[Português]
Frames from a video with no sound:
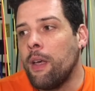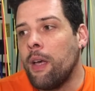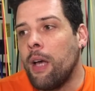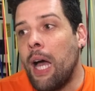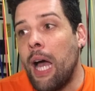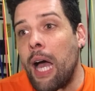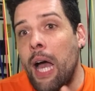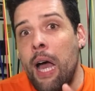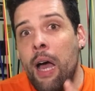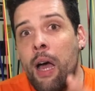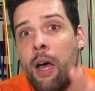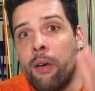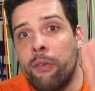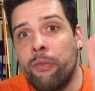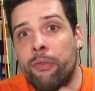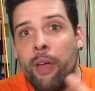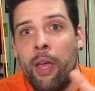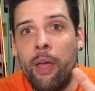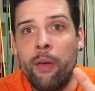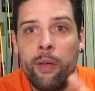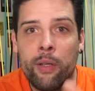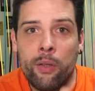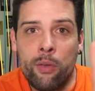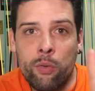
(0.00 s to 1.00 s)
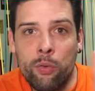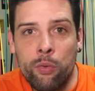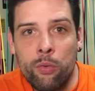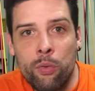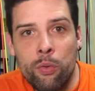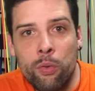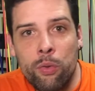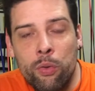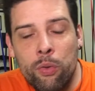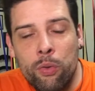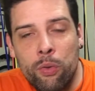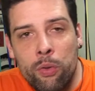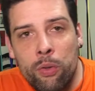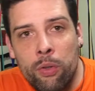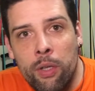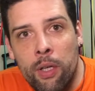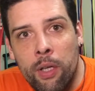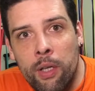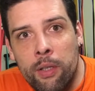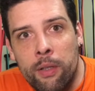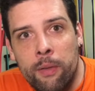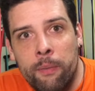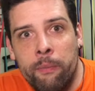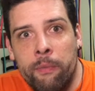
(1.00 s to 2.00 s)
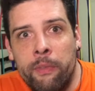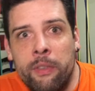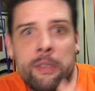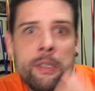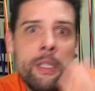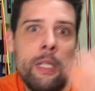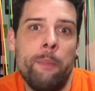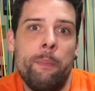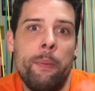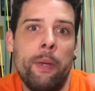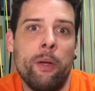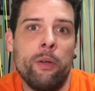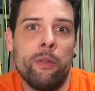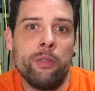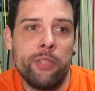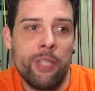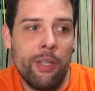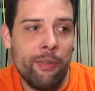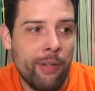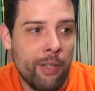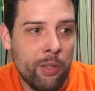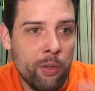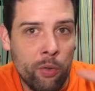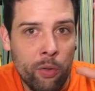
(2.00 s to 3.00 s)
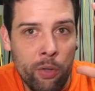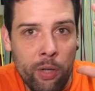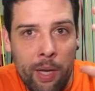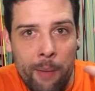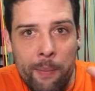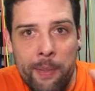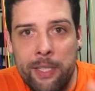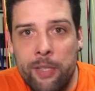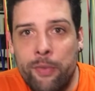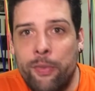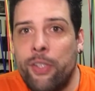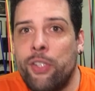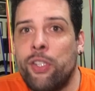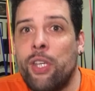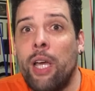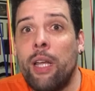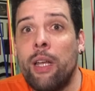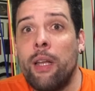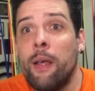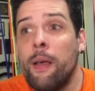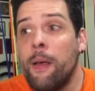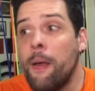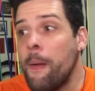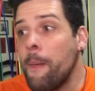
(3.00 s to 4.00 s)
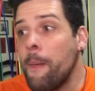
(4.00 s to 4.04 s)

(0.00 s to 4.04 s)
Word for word: ah, velho é tudo hiperconservador, cabeça fechada.